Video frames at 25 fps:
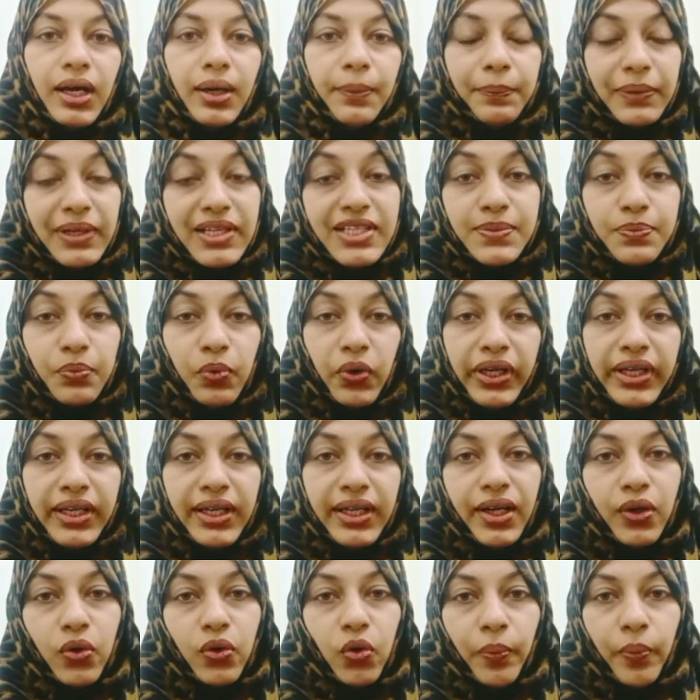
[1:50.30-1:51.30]
ப்ளஸ் பாயிண்ட்
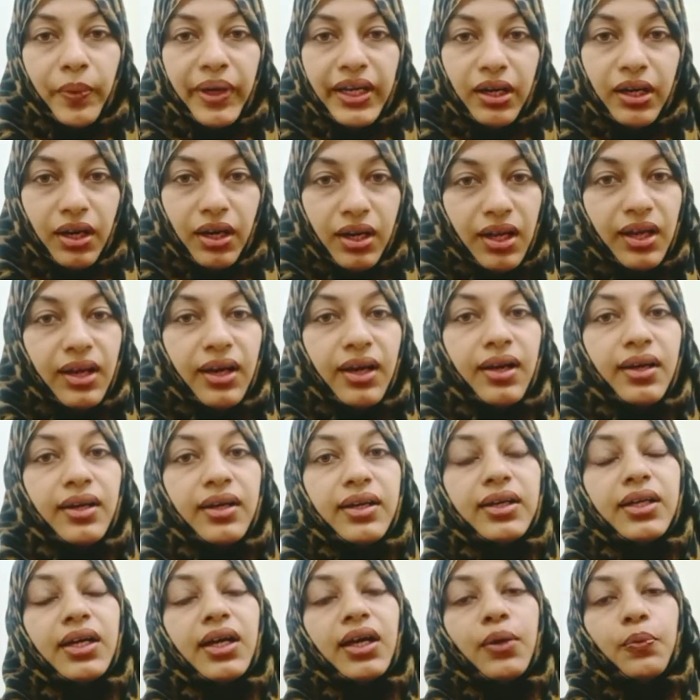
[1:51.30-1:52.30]
லைக்
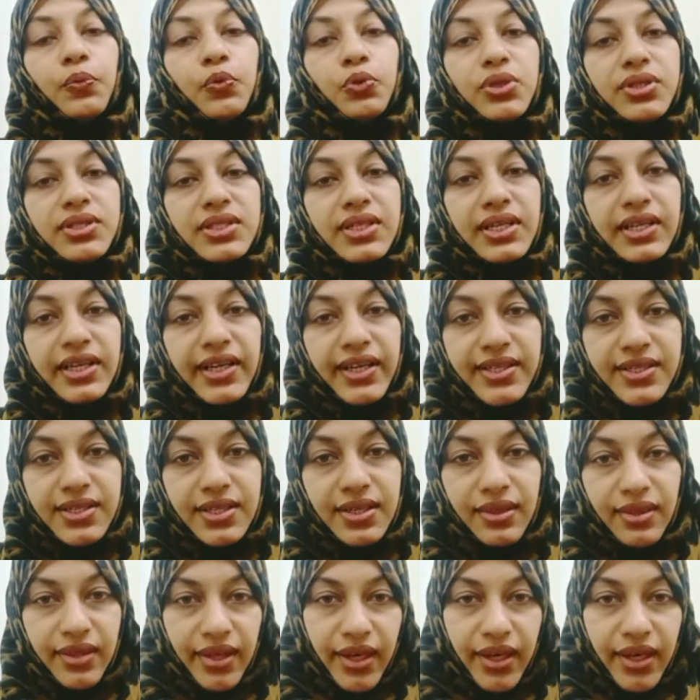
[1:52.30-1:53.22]
ஒமைக்ரானுக்காக புதுசாக டெஸ்ட்